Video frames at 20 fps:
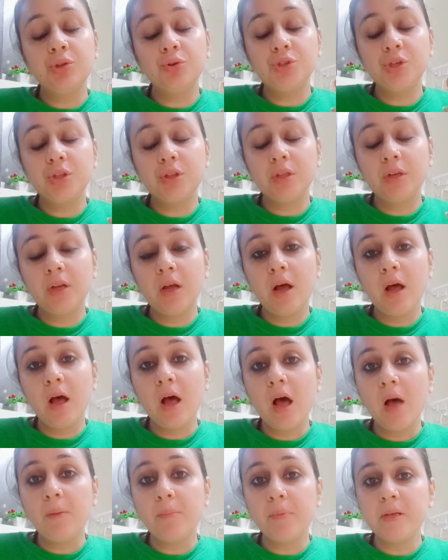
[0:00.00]
जितना
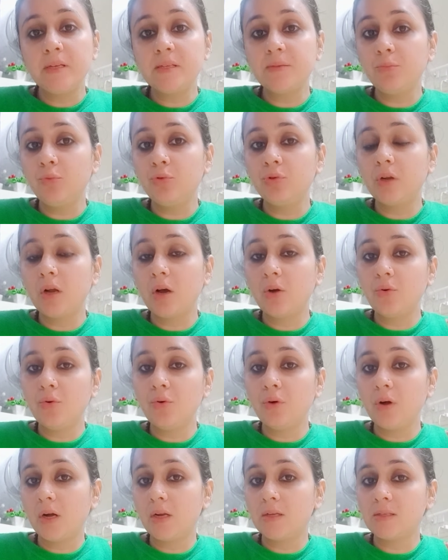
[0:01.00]
आप इस मुद्रा को
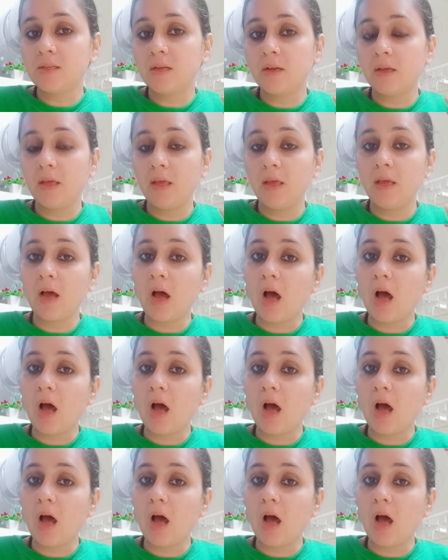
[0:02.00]
कर सकें